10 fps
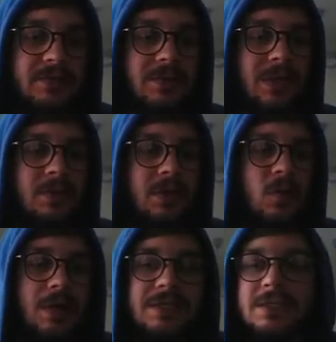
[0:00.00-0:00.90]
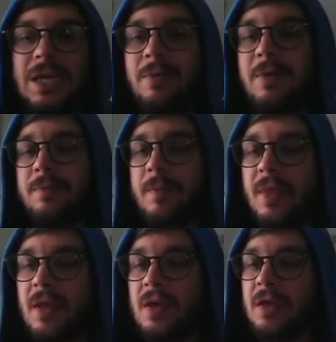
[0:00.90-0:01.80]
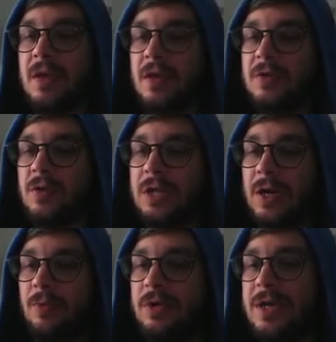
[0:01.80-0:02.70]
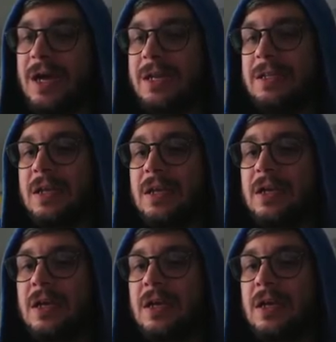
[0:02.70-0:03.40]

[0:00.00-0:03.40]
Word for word: Mettiamoli qua insieme. Togliamo gli altri.